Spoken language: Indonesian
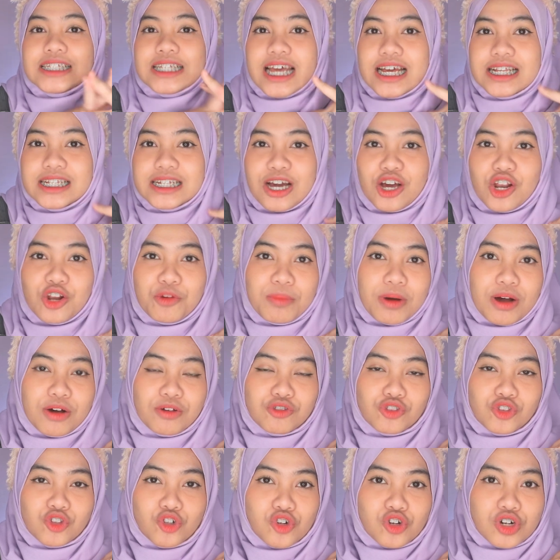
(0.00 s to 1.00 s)
dan jangan lupa
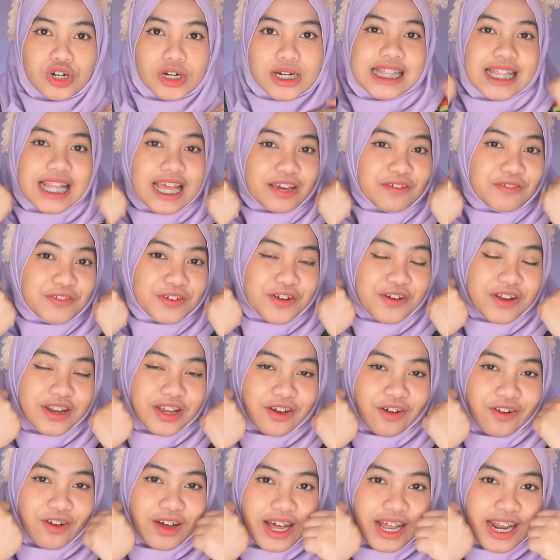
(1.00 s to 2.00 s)
untuk like video ini
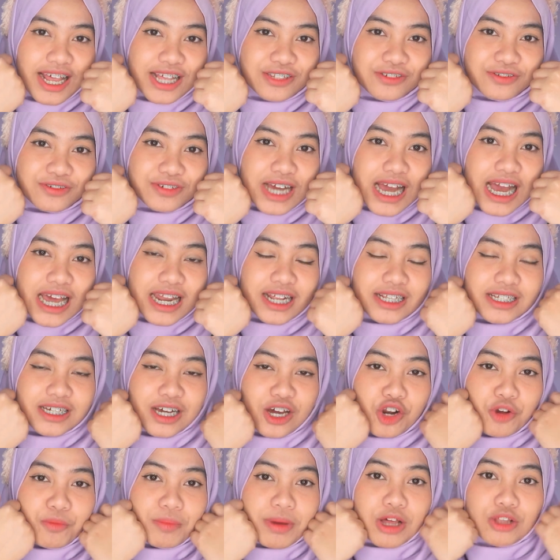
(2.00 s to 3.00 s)
kalau kalian suka dan
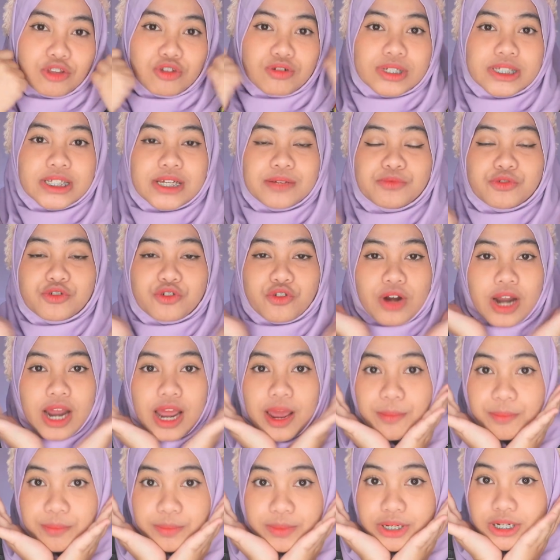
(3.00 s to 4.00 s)
jangan lupa untuk
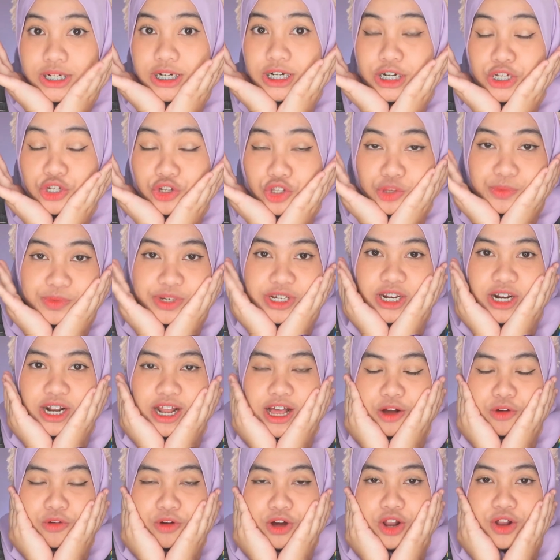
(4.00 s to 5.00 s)
subscribe ke YouTube
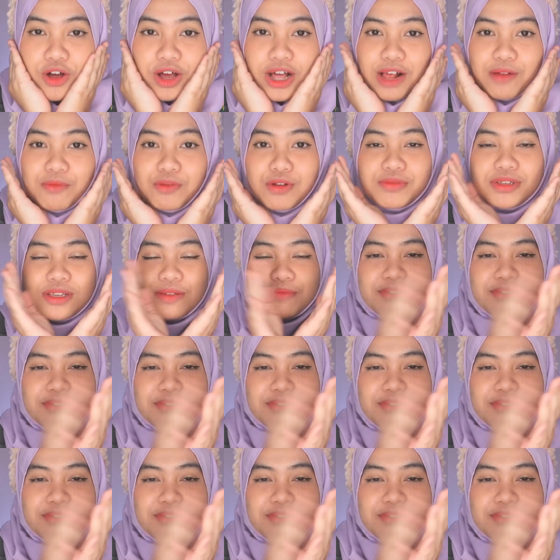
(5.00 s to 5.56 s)
channel aku kalau kalian belum